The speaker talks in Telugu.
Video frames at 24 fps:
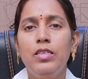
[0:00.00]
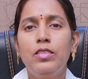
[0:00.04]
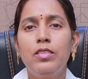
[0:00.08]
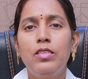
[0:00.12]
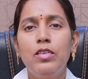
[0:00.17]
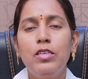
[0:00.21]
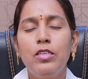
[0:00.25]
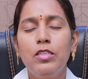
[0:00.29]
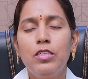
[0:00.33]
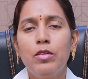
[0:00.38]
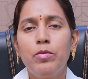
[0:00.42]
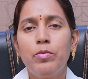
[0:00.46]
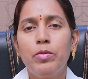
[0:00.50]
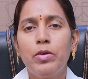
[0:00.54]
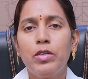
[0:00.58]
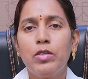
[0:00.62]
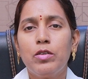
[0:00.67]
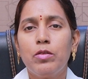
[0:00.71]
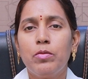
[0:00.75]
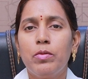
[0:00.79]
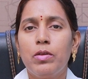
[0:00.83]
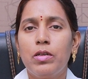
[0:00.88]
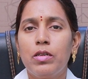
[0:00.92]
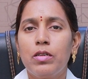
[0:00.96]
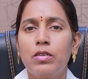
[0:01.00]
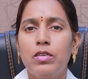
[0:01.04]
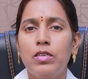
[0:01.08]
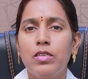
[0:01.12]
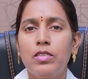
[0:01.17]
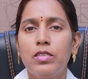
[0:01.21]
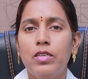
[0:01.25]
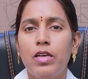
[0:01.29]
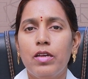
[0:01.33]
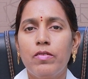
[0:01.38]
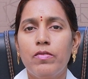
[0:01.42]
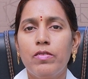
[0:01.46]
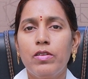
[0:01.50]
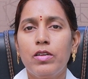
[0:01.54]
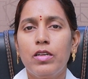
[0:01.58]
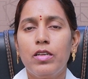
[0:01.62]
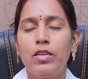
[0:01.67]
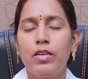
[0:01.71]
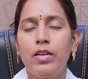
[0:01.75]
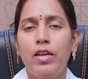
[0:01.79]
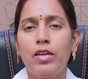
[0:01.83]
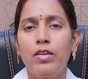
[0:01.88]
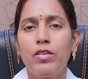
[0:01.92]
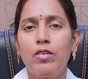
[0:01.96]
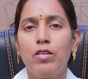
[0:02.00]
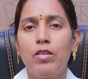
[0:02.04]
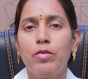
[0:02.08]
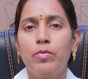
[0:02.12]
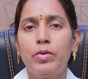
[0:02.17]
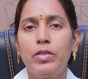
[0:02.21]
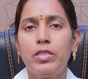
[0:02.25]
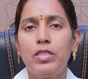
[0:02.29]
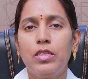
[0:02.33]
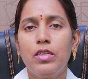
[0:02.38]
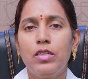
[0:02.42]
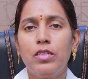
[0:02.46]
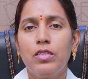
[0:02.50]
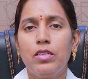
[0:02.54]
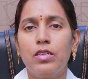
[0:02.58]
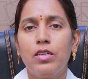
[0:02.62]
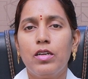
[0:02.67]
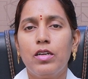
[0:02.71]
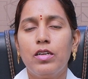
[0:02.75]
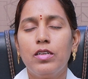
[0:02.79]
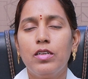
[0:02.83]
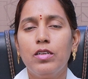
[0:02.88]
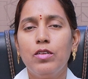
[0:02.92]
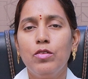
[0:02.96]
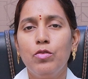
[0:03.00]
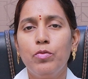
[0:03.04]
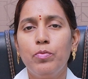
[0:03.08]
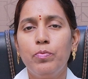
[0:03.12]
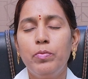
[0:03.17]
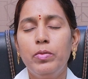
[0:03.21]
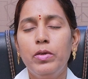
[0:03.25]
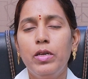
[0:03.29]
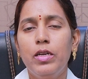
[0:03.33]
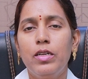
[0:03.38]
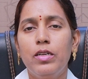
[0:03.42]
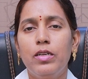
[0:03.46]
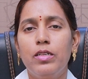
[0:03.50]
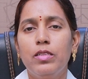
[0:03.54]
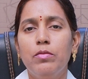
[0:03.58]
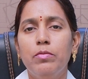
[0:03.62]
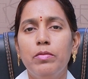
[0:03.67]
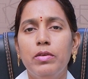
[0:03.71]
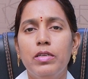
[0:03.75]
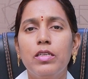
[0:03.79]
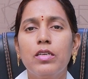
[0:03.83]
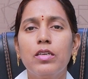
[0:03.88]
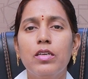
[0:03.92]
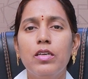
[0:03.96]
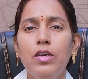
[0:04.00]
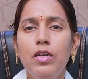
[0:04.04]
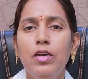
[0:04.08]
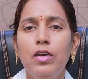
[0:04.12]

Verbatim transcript: దీంతో పాటు మనకి సర్వైకల్ ఆడికులోపతి అంటారంటే నొప్పి అన్నది మనకి